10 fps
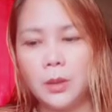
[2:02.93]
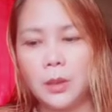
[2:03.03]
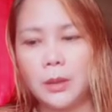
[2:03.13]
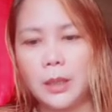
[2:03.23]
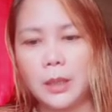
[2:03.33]

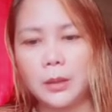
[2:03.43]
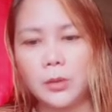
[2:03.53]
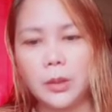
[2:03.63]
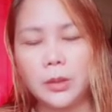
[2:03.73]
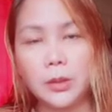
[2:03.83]
na ito
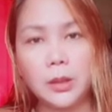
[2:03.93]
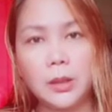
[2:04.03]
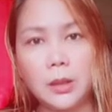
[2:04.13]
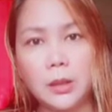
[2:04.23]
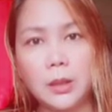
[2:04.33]
lang yung
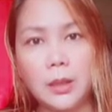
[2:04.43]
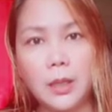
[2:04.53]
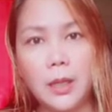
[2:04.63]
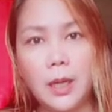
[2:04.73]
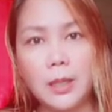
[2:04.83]
kinikita
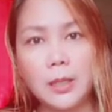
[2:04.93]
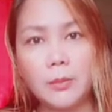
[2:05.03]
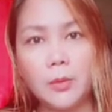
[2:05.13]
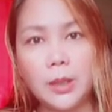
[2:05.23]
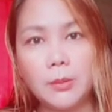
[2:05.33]
nila, isang
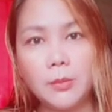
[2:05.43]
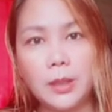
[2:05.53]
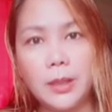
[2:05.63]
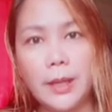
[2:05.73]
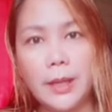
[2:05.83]
buwan ng
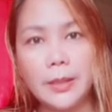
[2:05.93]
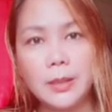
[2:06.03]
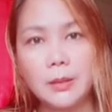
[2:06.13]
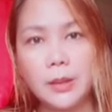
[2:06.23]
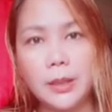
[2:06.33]
monetize,
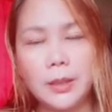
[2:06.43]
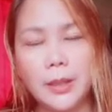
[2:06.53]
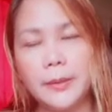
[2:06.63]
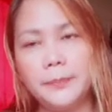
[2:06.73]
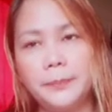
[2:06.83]
gito
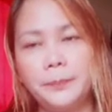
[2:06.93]
ganyan.